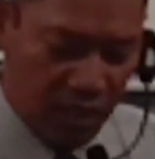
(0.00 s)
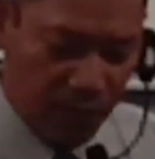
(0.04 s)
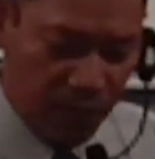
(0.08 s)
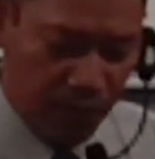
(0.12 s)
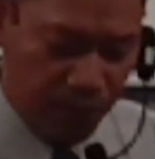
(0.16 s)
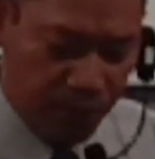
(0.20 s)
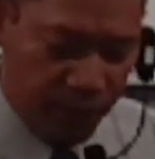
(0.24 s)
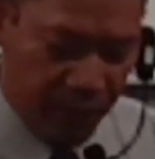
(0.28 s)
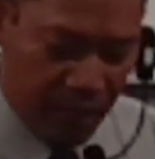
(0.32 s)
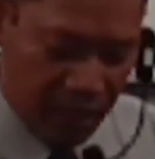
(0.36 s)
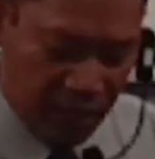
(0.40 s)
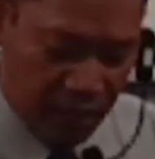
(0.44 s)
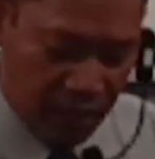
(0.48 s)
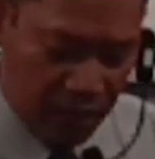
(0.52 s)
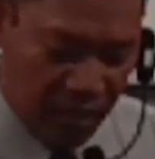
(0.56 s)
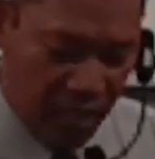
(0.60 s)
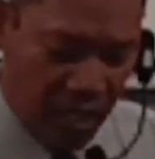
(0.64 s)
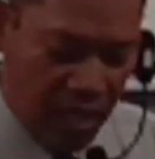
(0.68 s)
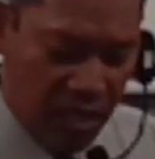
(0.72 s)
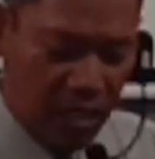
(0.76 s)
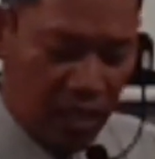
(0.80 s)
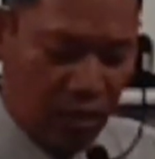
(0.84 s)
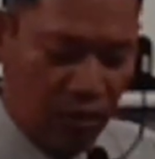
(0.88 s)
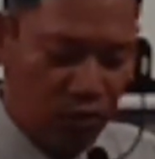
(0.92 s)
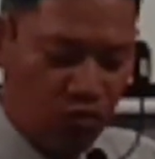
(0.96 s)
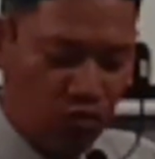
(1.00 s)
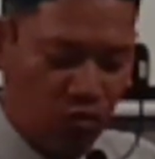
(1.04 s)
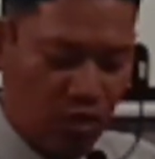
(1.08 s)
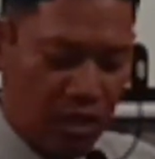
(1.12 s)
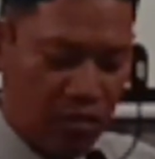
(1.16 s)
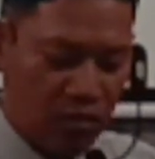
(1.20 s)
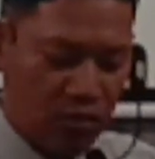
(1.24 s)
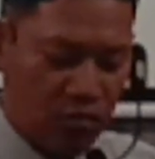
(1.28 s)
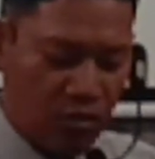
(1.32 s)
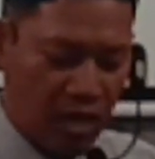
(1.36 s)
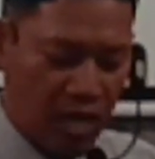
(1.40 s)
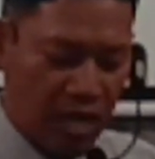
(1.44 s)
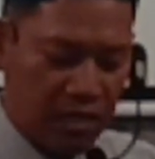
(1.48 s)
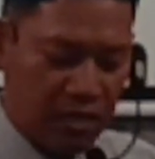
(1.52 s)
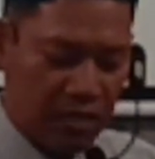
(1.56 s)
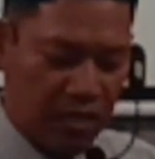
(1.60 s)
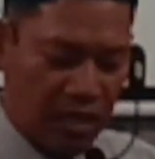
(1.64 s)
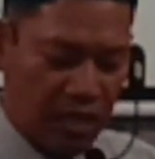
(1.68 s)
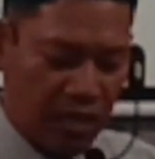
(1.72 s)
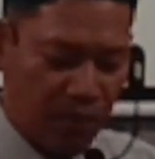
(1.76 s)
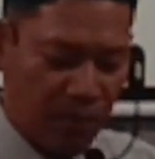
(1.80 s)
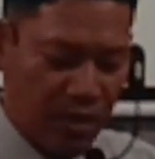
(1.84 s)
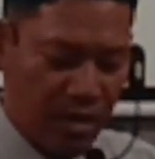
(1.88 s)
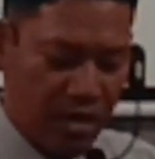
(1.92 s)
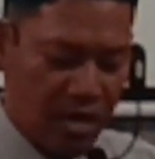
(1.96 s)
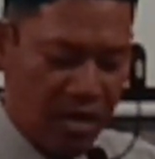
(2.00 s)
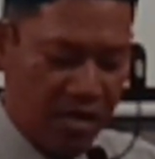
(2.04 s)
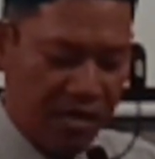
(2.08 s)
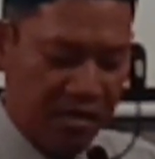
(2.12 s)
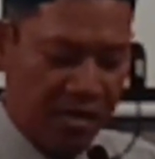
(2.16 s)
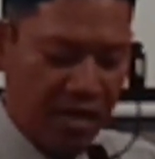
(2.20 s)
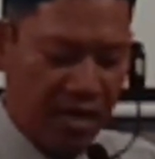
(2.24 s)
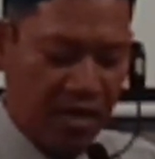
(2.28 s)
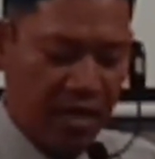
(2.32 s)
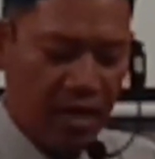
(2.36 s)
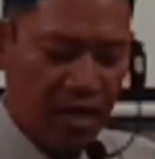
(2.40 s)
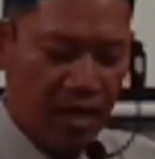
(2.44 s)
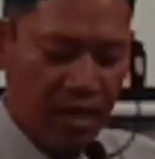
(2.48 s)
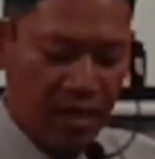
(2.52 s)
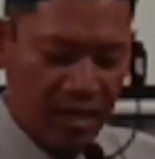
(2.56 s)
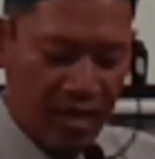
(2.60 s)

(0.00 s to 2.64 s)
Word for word: diperintahkan tuanku raja kepadanya.